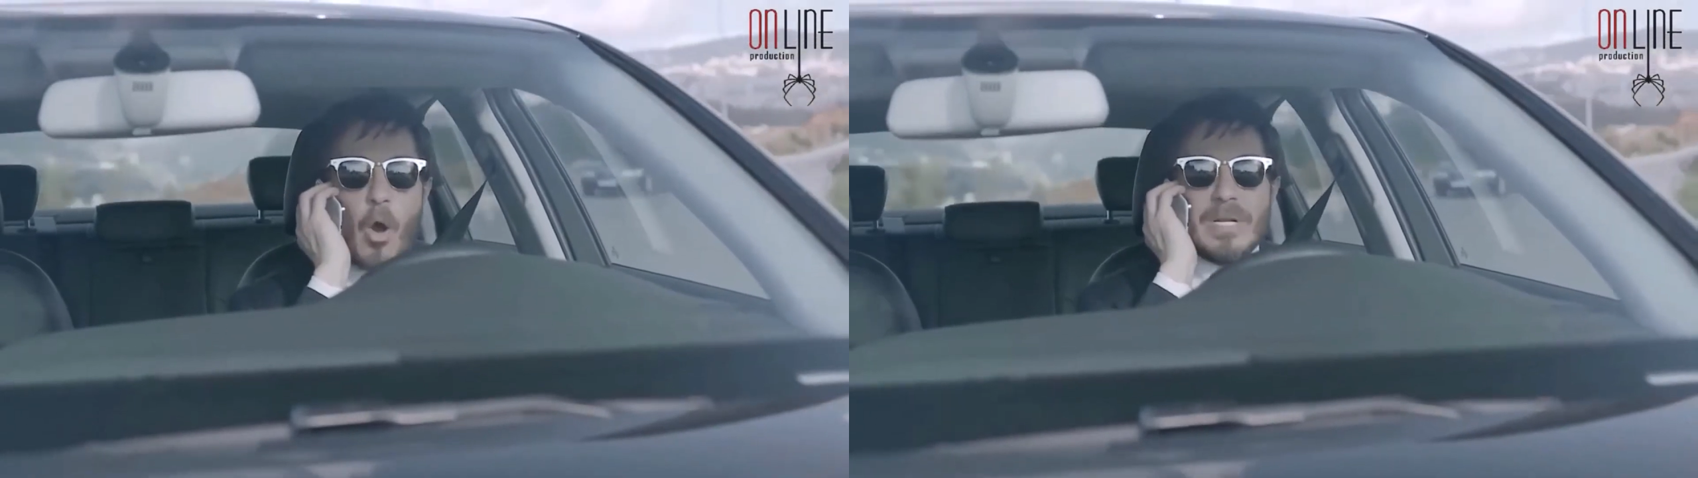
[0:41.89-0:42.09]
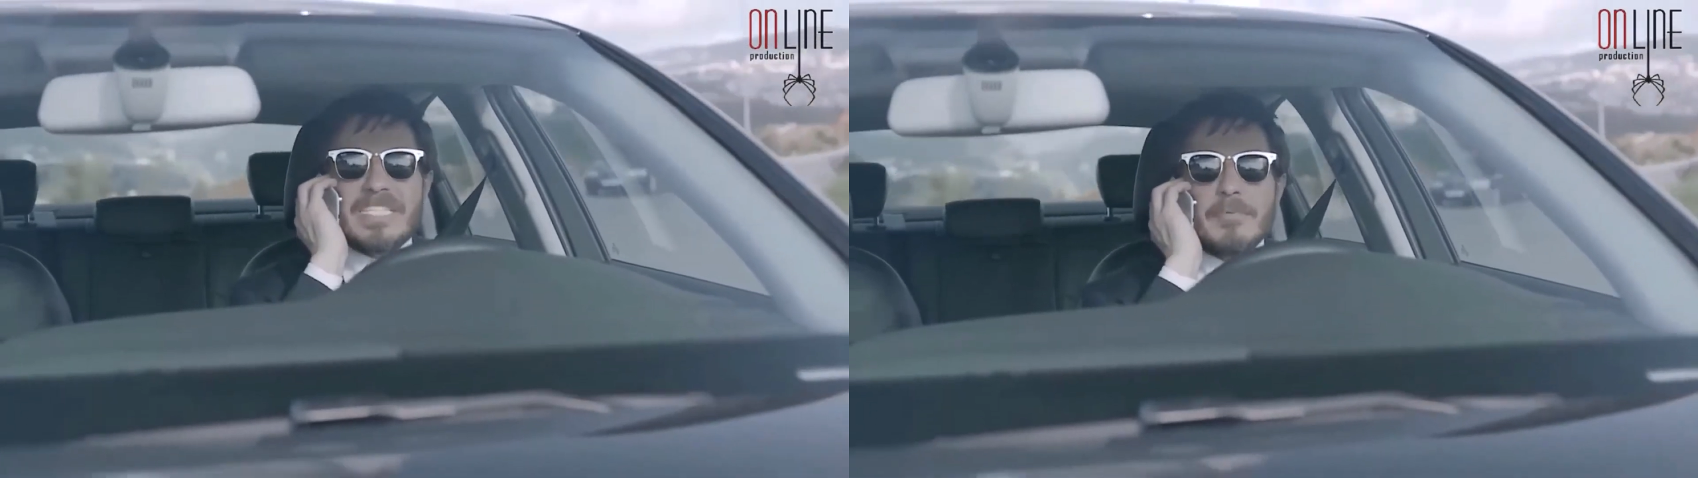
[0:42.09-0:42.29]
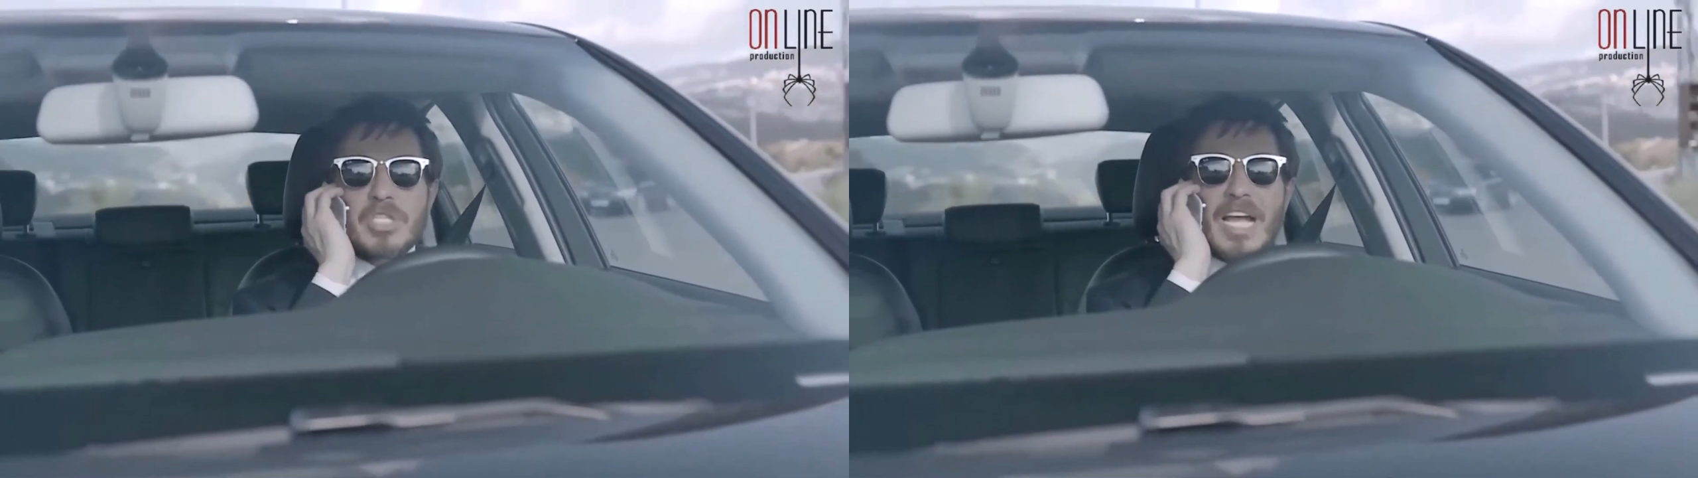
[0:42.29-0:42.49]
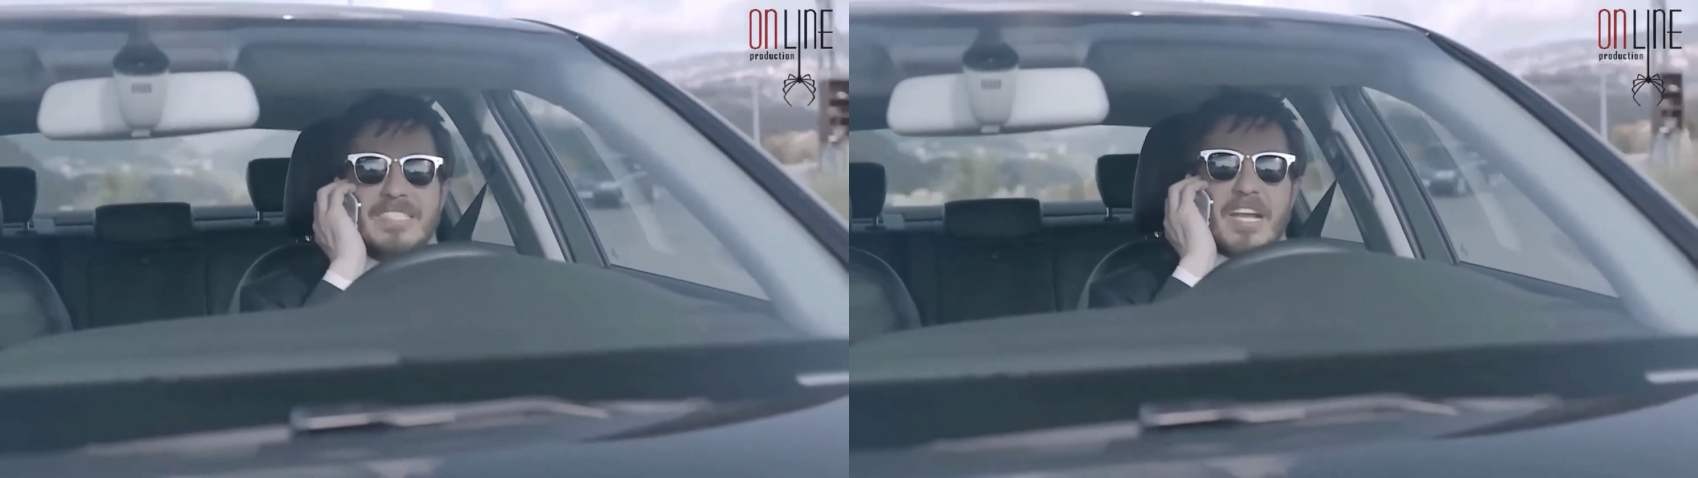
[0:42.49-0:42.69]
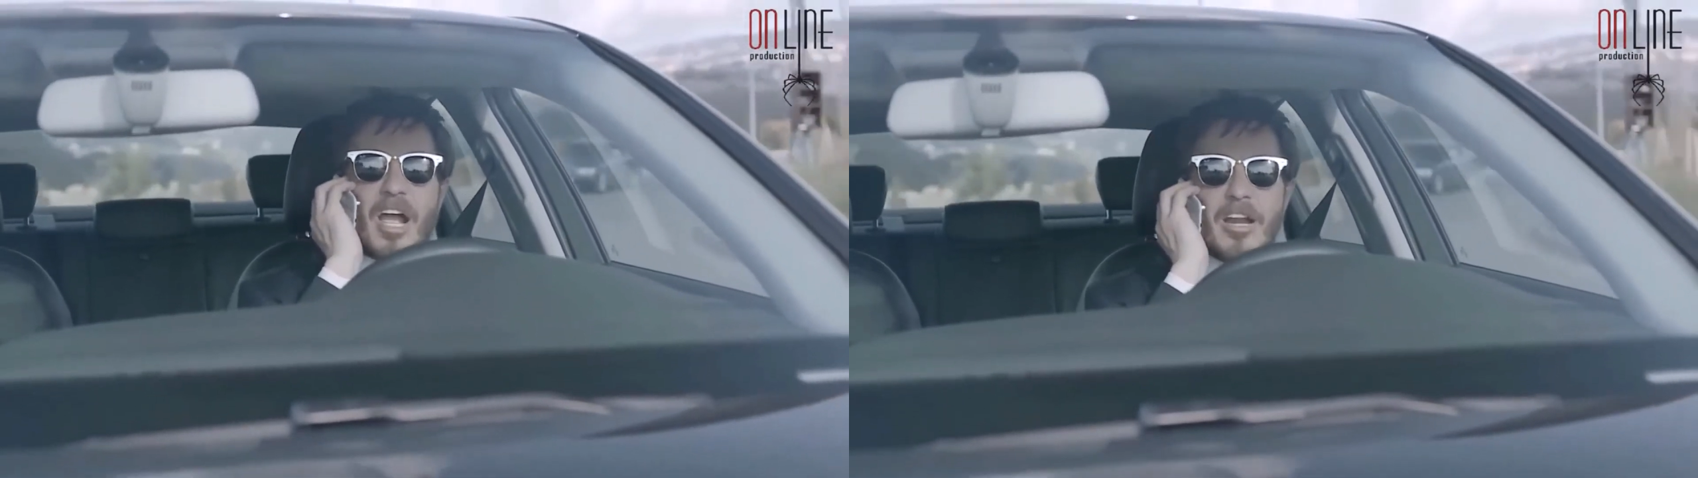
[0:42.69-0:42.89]
انت مش خدتي
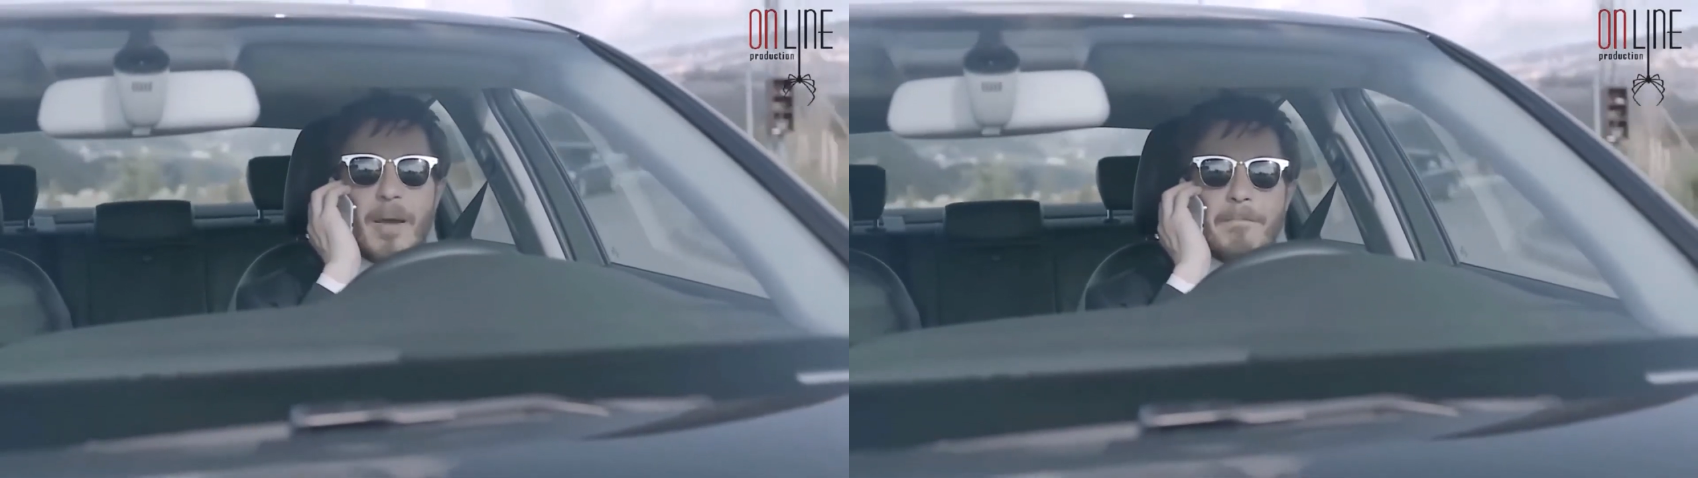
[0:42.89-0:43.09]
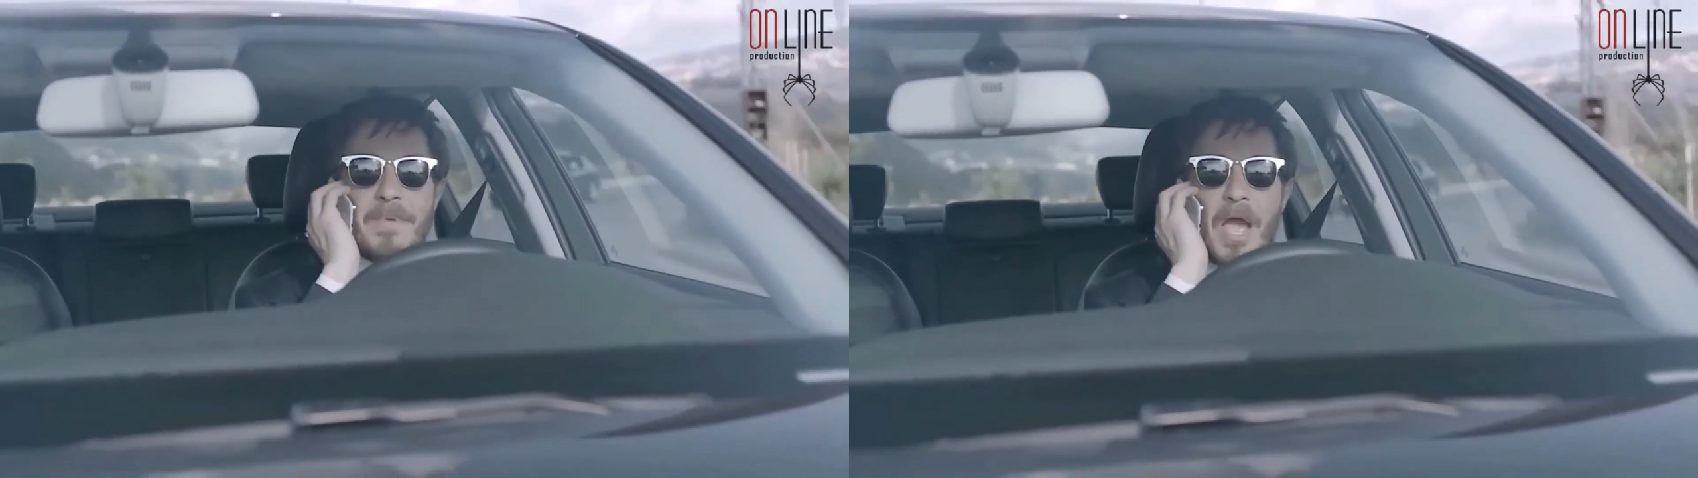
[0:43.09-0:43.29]
كرم